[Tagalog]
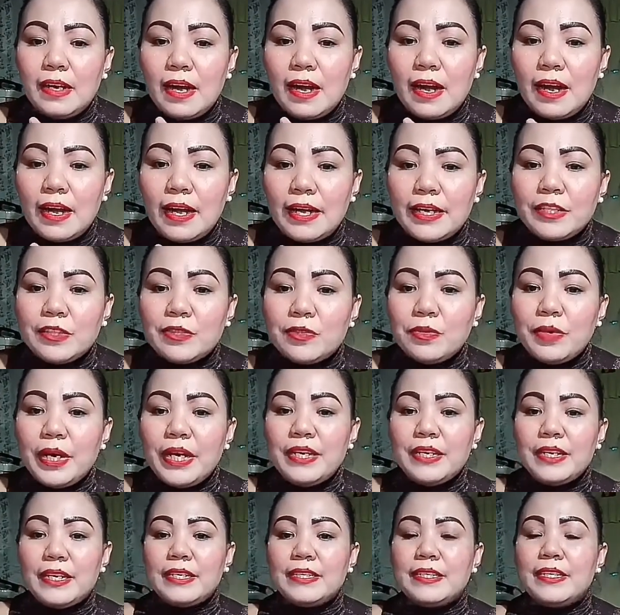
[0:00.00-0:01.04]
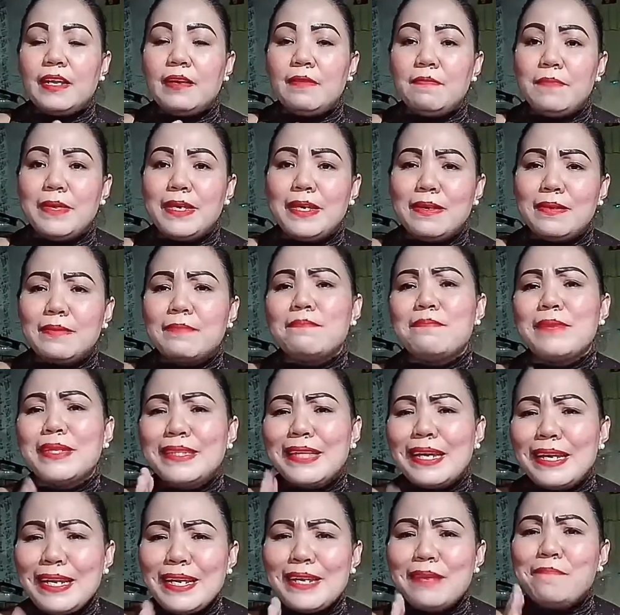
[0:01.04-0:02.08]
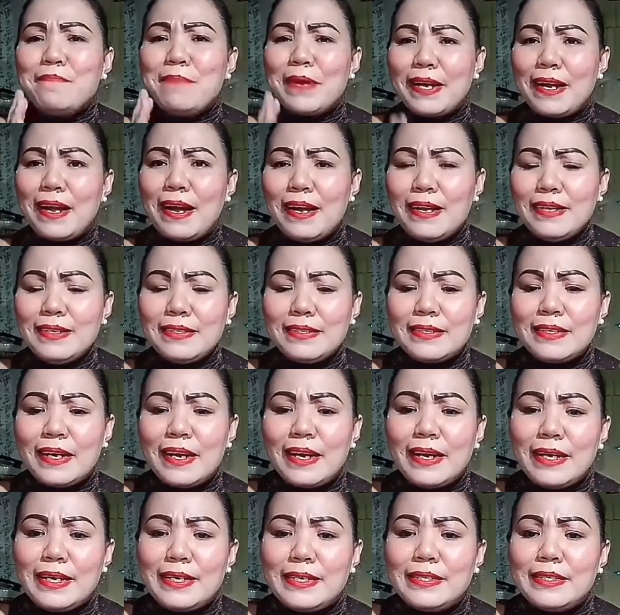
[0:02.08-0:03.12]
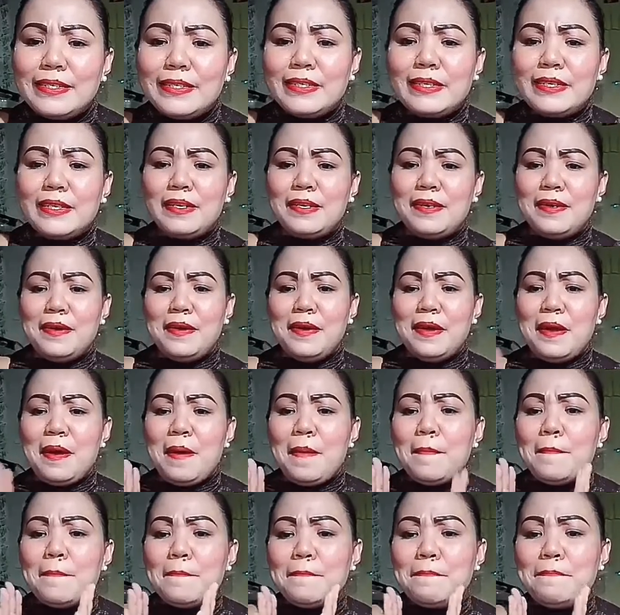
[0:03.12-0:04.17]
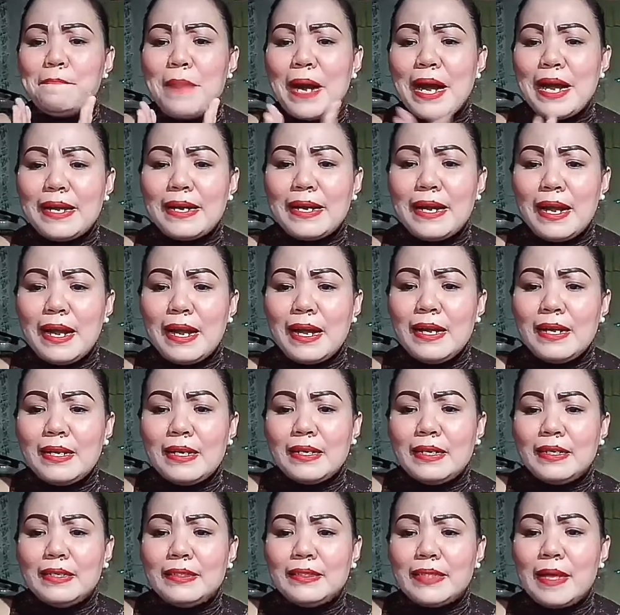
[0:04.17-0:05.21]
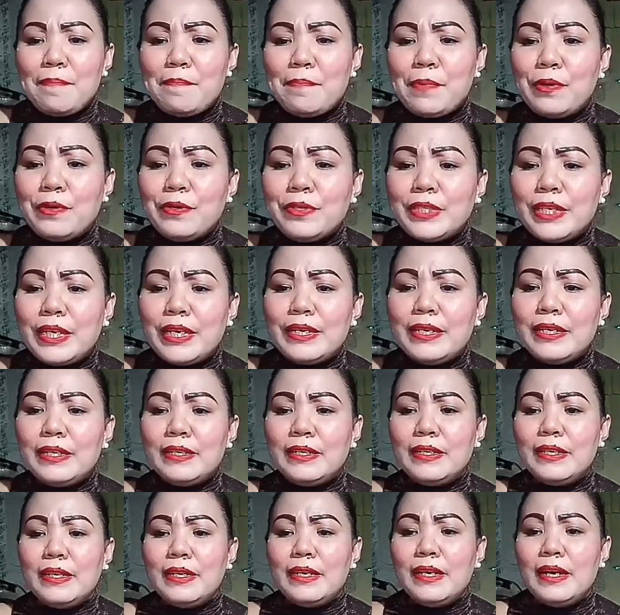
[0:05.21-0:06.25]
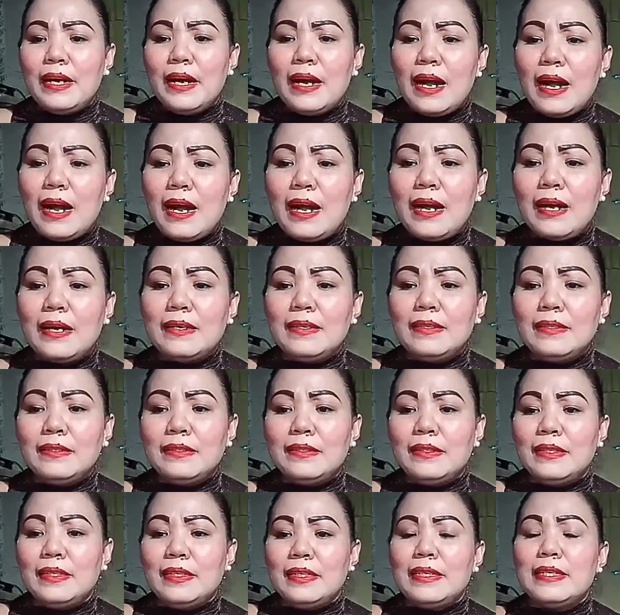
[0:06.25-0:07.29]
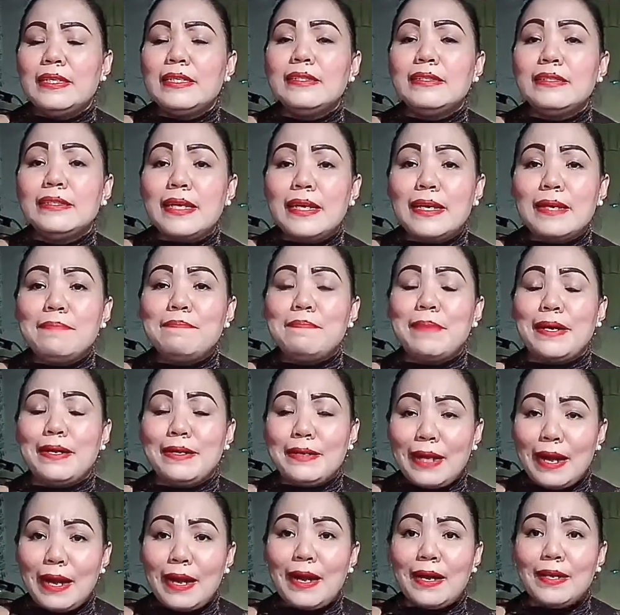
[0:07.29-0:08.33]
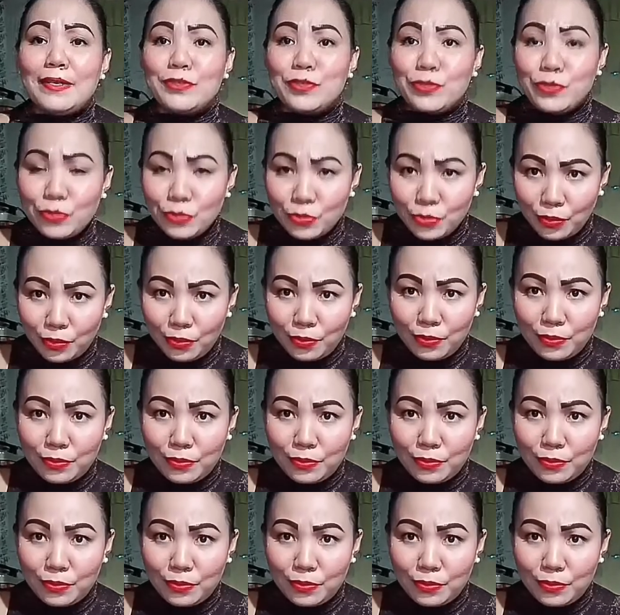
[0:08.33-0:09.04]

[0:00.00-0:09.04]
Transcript: uh, ito ay nagsilbing madaling paraan guys. Para tapusin ang hindi pagkakasundo